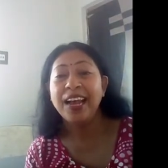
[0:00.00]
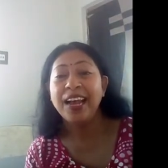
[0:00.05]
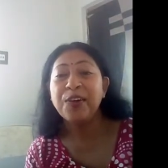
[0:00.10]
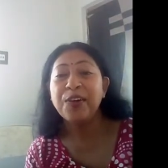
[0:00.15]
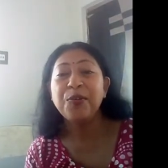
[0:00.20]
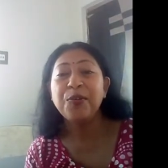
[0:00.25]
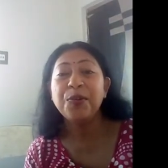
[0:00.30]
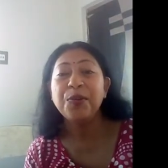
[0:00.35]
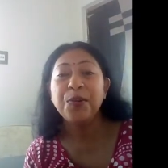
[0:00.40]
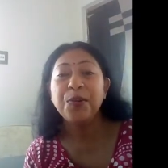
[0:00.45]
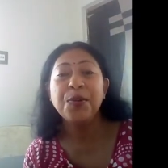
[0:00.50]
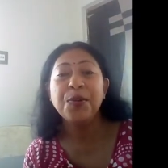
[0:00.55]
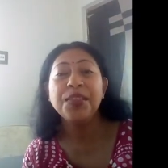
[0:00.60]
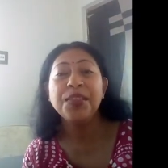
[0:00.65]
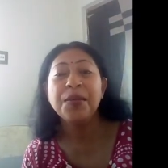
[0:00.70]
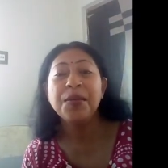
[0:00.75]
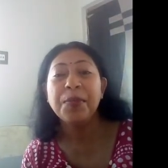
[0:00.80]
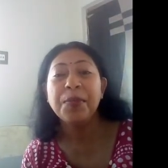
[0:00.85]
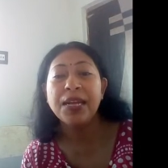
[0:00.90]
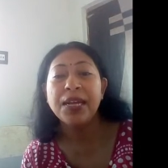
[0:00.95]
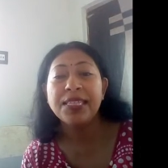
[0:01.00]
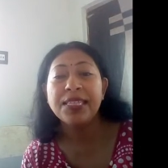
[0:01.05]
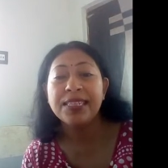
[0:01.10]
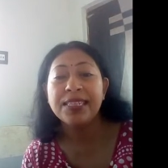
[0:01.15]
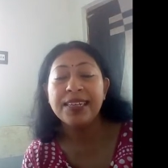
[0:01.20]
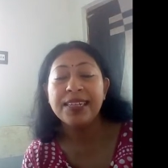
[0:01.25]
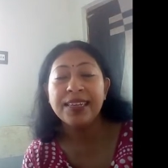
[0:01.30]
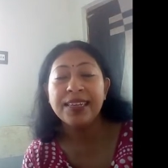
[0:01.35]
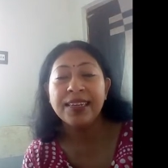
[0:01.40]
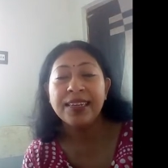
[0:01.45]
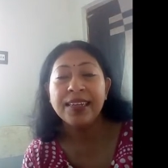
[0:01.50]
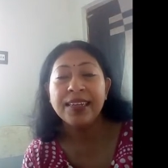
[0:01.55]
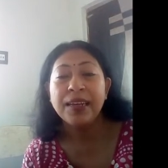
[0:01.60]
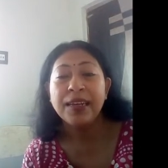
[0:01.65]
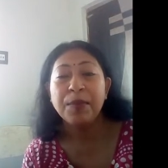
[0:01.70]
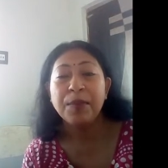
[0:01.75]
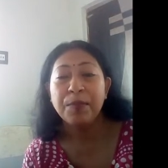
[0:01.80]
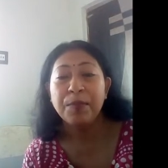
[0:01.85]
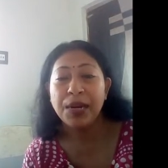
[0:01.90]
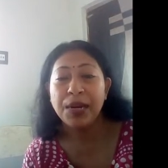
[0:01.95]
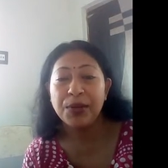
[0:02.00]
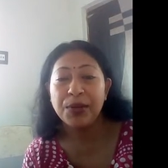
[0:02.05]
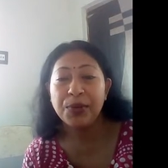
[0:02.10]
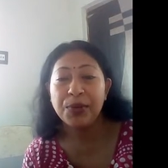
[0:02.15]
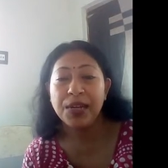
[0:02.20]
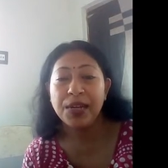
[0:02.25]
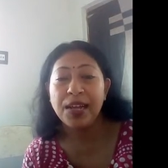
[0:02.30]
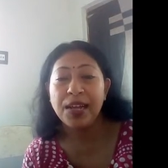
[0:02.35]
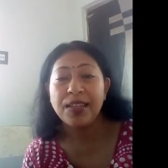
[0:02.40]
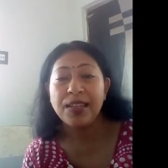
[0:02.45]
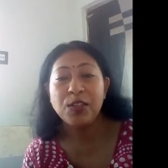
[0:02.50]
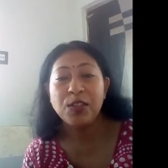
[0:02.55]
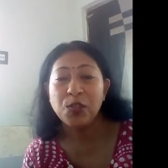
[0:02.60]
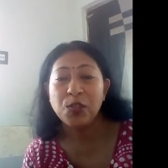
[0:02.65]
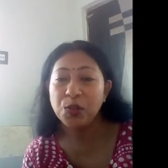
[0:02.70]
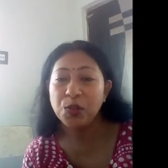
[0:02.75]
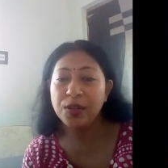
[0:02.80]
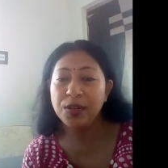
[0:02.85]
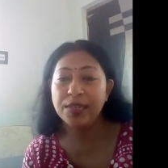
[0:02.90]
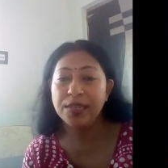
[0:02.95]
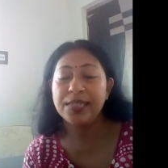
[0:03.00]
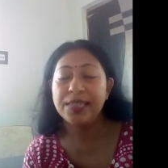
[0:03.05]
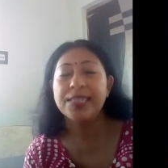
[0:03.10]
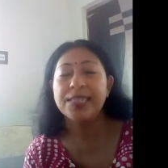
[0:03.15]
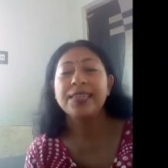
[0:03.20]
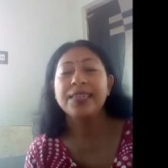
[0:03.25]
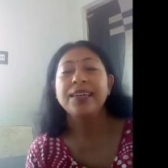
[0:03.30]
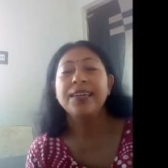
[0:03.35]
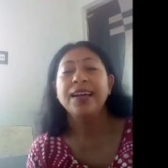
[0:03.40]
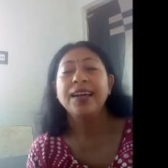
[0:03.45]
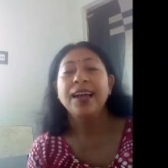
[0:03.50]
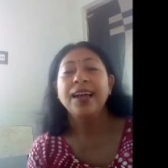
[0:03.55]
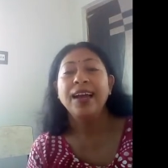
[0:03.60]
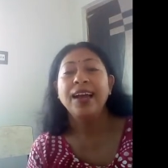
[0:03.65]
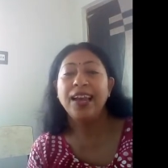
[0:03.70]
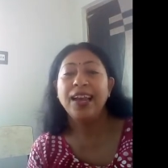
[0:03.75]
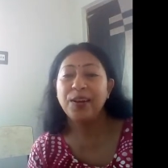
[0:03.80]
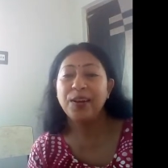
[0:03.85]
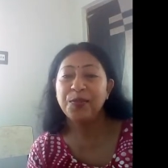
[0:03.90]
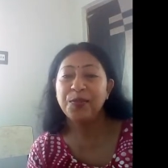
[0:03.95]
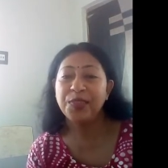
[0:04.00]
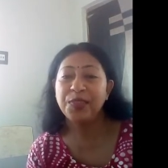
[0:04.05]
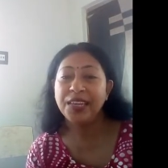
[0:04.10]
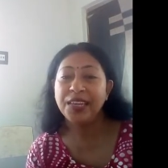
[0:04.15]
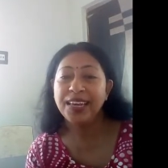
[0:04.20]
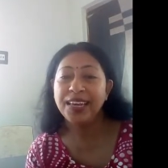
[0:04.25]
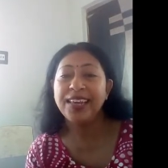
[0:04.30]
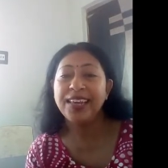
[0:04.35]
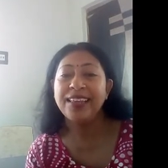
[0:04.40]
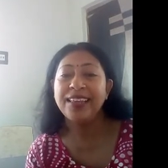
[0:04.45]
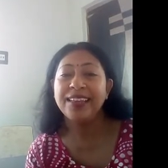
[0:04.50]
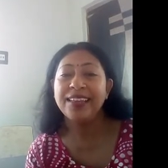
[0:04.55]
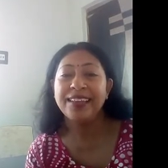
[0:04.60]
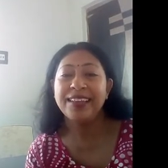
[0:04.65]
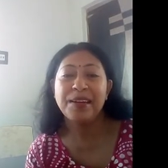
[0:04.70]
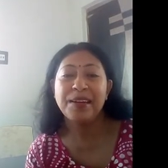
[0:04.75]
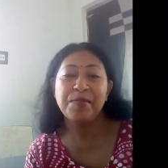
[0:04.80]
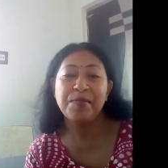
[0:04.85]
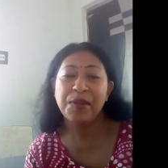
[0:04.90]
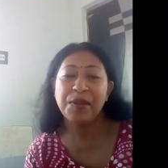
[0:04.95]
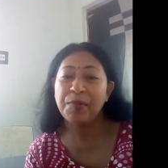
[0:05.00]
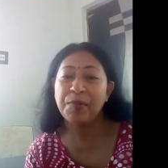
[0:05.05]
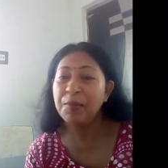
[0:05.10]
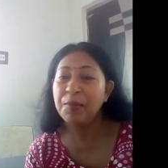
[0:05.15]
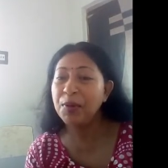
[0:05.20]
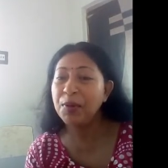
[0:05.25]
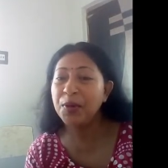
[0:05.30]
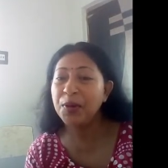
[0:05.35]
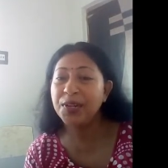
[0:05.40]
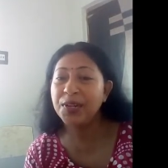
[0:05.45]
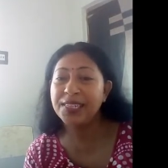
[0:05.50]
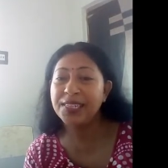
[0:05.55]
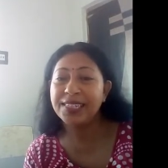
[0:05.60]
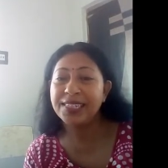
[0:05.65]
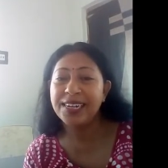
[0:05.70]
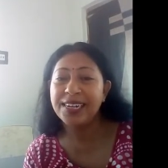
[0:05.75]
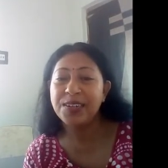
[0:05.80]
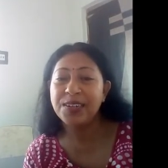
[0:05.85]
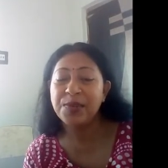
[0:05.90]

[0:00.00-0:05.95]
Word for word: এখন ঘড়িতে বাজে বারোটা চল্লিশ এখন থেকে আমি আমার ব্লগটা স্টার্ট